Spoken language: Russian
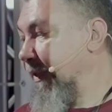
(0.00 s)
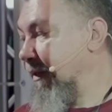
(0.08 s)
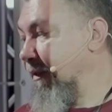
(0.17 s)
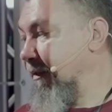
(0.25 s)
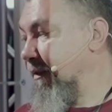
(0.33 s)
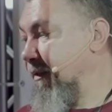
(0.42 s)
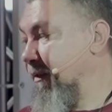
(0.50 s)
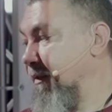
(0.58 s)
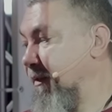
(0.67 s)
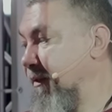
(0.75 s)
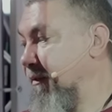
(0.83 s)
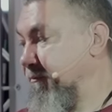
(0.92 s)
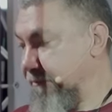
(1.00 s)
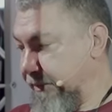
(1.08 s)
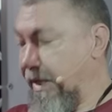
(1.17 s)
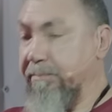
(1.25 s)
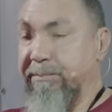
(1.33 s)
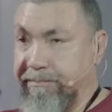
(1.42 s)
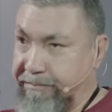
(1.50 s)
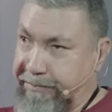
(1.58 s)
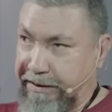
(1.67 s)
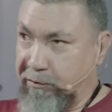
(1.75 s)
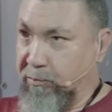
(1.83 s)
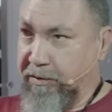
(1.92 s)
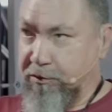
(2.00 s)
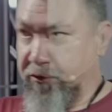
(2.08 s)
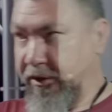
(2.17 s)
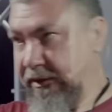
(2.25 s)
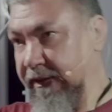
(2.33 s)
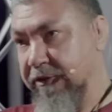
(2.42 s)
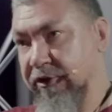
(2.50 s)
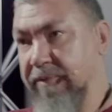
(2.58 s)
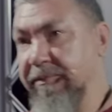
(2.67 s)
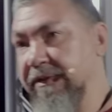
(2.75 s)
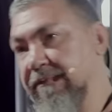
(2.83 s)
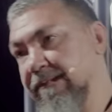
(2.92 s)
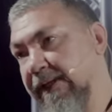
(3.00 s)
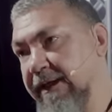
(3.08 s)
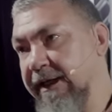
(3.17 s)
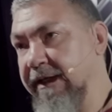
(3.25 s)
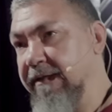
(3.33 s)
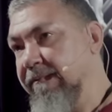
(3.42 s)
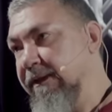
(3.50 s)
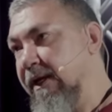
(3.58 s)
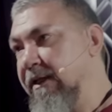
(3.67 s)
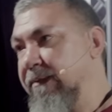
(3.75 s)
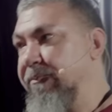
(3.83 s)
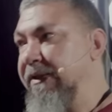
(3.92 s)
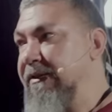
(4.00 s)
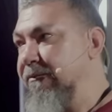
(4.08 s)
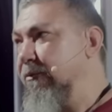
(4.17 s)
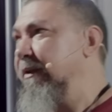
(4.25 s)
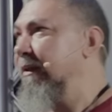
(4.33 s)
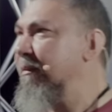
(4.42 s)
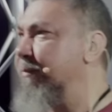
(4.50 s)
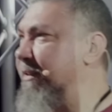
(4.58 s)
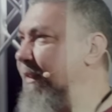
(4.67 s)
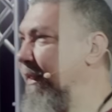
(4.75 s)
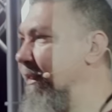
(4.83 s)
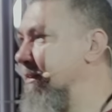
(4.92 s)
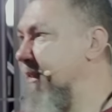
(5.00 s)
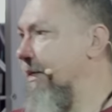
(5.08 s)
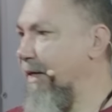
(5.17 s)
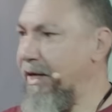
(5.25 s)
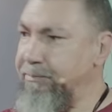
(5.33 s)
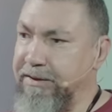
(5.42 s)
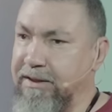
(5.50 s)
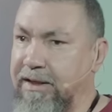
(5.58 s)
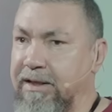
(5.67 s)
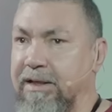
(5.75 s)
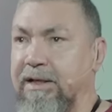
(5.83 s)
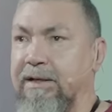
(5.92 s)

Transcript: Э, я придумал, что это должны быть такие надписи, ну не надписи, такие царапины